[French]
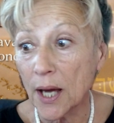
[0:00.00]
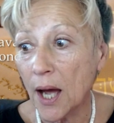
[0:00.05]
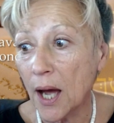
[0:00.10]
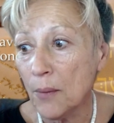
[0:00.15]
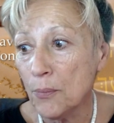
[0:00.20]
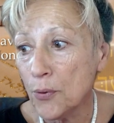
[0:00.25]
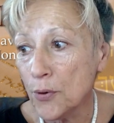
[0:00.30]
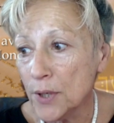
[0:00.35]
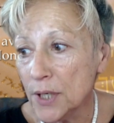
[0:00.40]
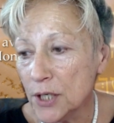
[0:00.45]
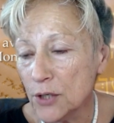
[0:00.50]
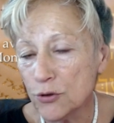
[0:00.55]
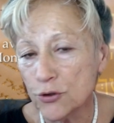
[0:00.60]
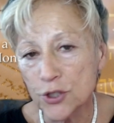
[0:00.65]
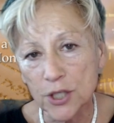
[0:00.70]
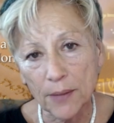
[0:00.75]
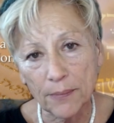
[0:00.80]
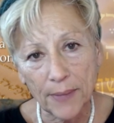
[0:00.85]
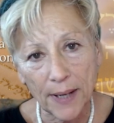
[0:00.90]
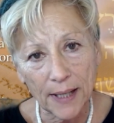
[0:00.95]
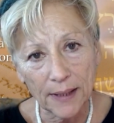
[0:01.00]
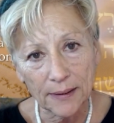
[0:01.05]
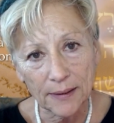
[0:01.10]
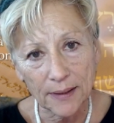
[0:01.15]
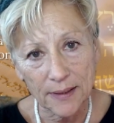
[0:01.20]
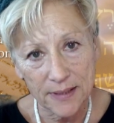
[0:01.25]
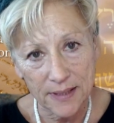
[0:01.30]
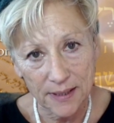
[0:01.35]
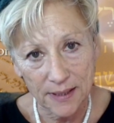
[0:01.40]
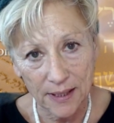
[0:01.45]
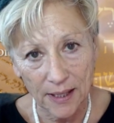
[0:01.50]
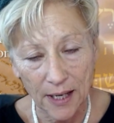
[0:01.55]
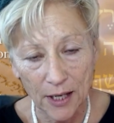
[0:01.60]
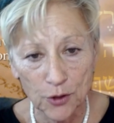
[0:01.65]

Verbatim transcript: aboli le Shabbat, etc.